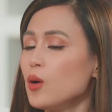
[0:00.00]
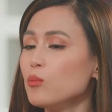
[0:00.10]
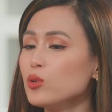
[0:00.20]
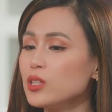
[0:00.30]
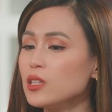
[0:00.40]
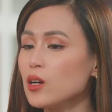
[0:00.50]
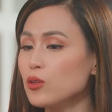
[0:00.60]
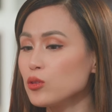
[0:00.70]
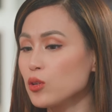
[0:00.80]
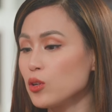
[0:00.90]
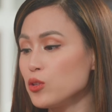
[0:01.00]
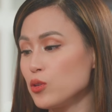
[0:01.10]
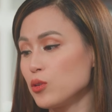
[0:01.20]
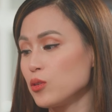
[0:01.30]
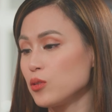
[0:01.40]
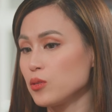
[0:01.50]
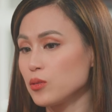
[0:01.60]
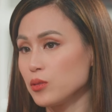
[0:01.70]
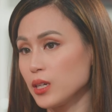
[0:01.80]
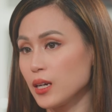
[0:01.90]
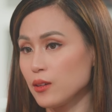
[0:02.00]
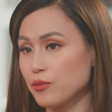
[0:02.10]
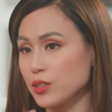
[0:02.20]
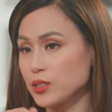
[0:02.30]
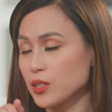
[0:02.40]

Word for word: Buti na control nyo, Kuya Alfred,